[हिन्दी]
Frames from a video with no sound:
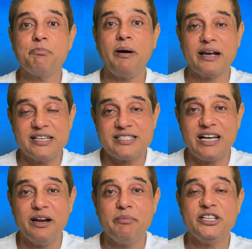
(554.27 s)

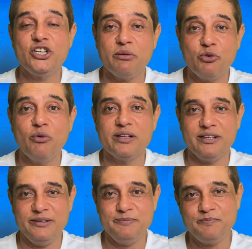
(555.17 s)
पाकिस्तान में जन्म हुआ
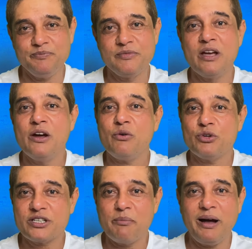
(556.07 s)
था
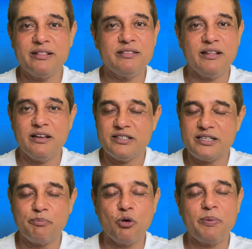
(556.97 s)
उसके बाद
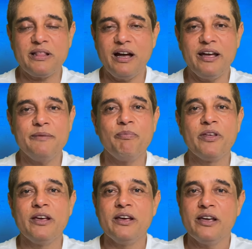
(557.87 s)
सबको पता है
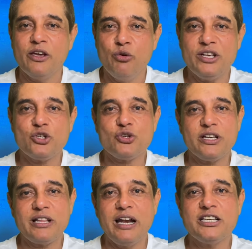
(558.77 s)
कि
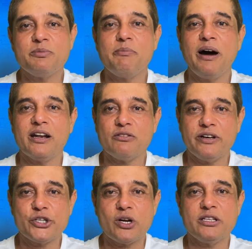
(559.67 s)
1947 में
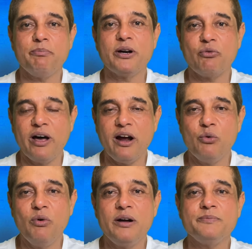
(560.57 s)
भारतवर्ष का जब बंटवारा
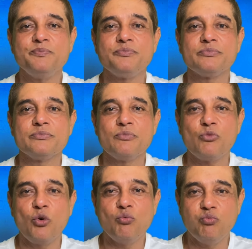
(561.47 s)
हुआ
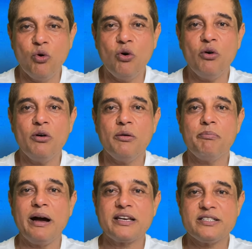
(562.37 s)
तो वो
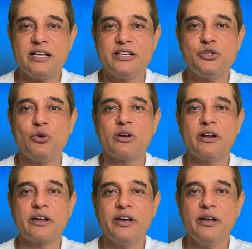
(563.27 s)
पाकिस्तान छोड़
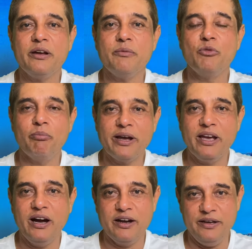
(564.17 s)
करके मुंबई
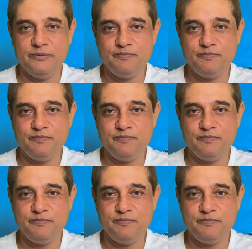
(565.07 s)
आ गए